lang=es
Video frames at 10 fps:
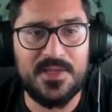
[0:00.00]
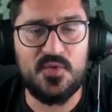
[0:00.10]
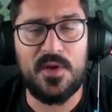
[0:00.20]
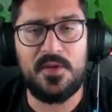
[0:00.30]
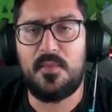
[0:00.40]

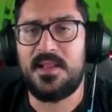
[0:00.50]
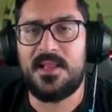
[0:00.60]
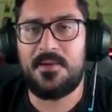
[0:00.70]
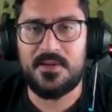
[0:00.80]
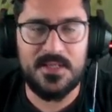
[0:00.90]
su daño
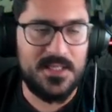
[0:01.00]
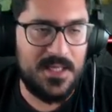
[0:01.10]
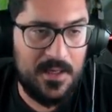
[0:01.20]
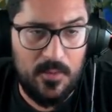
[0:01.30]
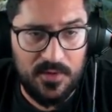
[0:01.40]
aumentaba, no sé si
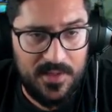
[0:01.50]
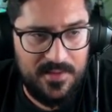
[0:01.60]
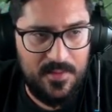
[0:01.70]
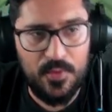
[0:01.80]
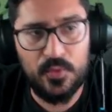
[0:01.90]
era como
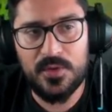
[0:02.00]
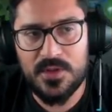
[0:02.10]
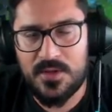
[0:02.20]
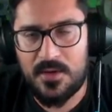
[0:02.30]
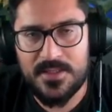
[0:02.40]
13
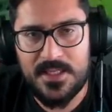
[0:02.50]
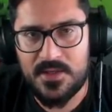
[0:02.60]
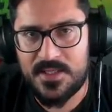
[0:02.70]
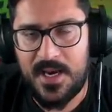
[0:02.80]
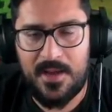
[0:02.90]
puntos o algo así, o
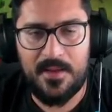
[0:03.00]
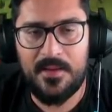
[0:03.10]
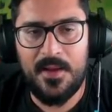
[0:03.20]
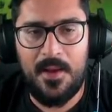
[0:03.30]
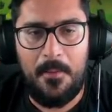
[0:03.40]
era
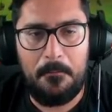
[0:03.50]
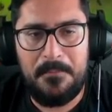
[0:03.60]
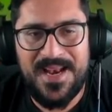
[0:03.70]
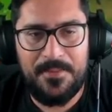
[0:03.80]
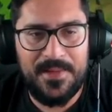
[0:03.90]

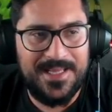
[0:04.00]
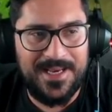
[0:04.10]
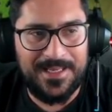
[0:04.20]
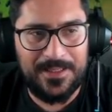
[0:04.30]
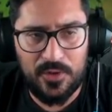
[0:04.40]
meramente
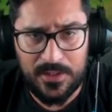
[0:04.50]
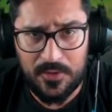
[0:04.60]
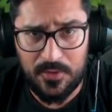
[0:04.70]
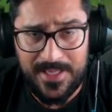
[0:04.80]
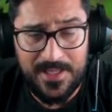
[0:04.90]

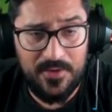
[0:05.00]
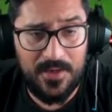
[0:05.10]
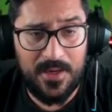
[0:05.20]
anecdótico. El daño del